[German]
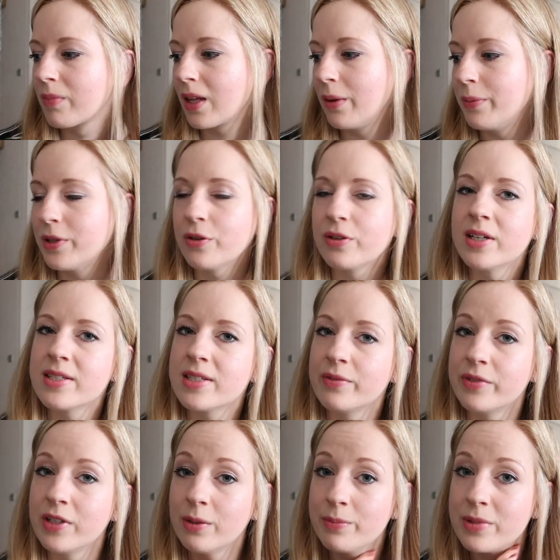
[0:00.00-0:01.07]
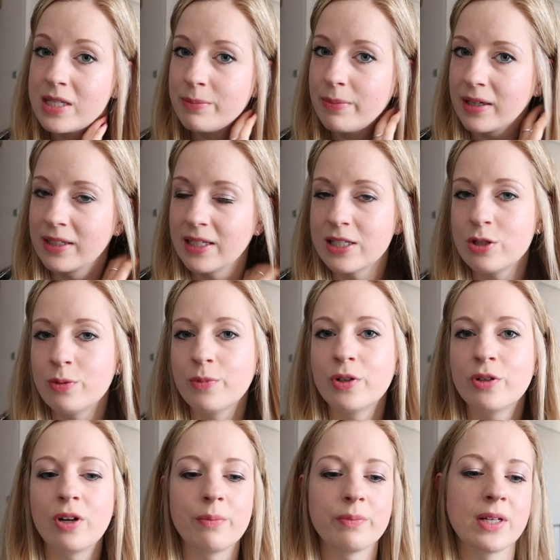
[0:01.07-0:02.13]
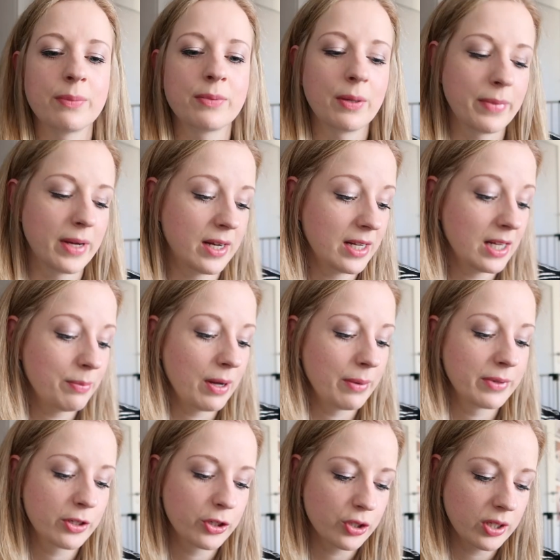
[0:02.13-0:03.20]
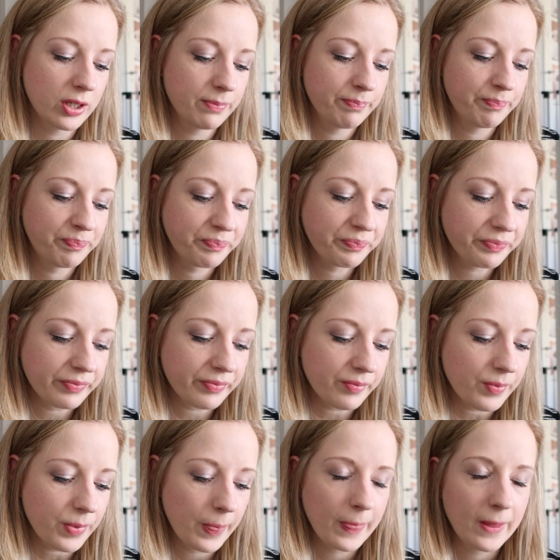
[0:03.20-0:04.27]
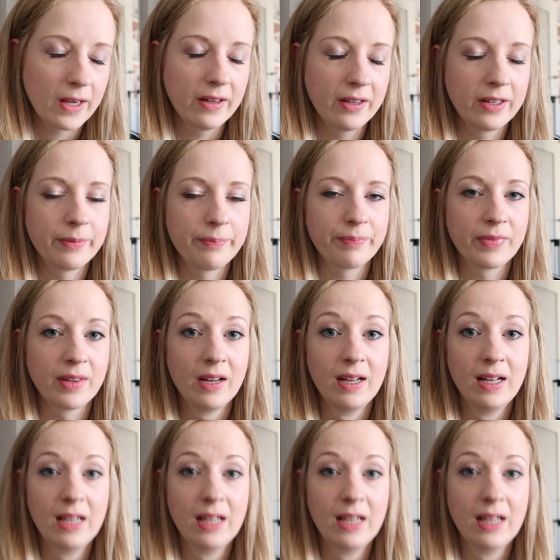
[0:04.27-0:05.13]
Dann habe ich auch gestern wieder ein bisschen Magnesium genommen. Ich habe dann meiner Hebamme geschrieben, ähm,